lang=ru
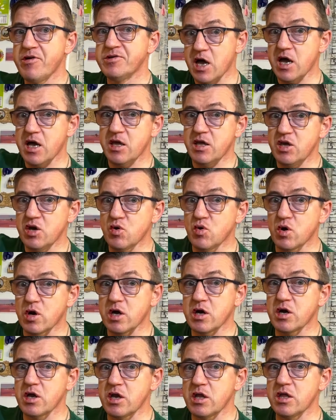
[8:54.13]
Когда
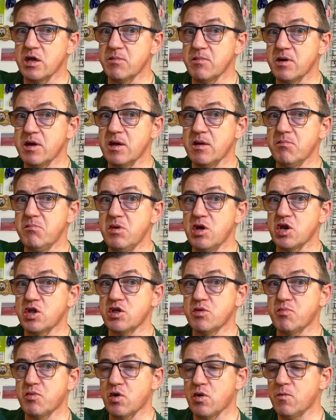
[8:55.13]
Егора Крида мы
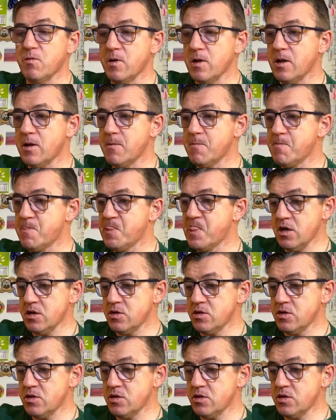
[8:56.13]
мерч пробовали.